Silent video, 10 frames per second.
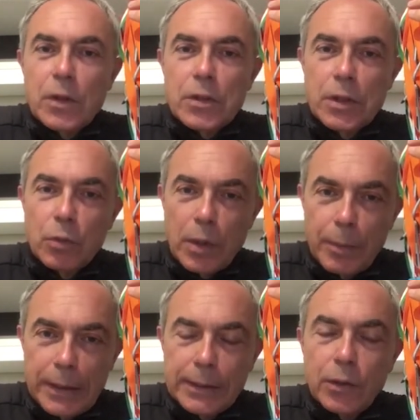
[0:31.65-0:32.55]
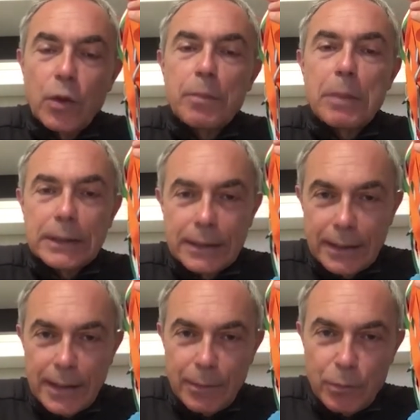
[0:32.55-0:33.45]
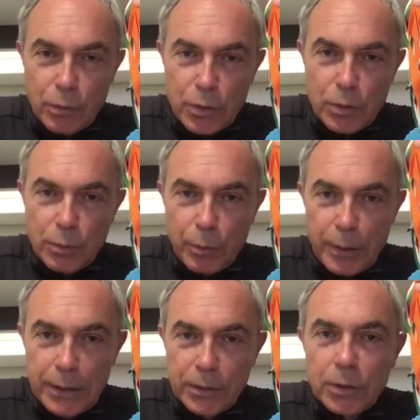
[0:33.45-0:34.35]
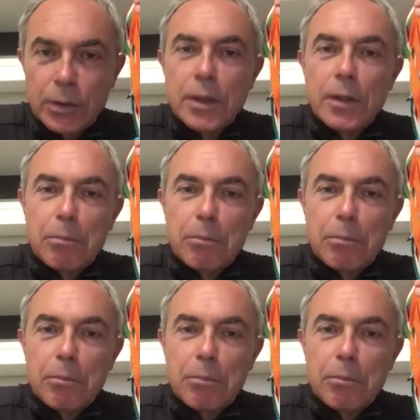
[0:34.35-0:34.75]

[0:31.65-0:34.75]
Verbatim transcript: Sicuramente noi batteremo questo momento,